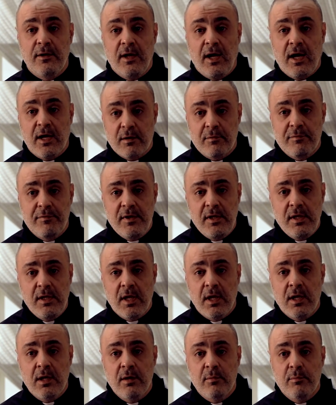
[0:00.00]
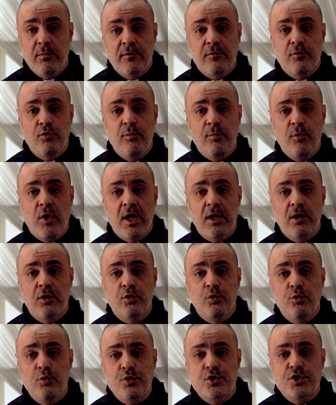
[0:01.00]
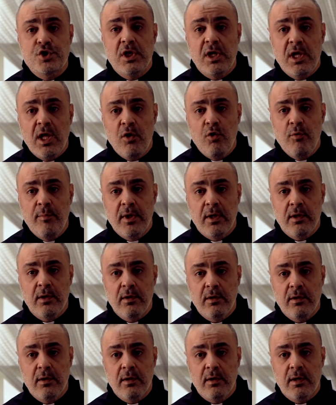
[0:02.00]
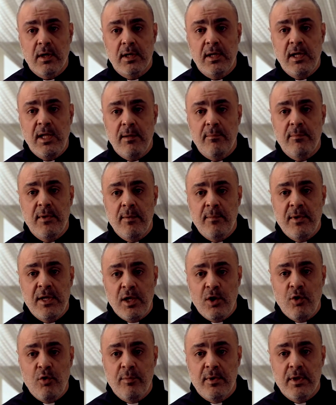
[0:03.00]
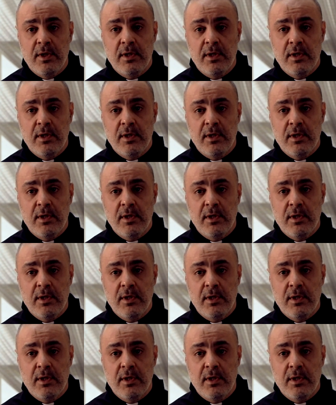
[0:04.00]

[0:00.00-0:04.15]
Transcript: حرفيا بيصوموا عن الدوش اليومي عن الحمام اليومي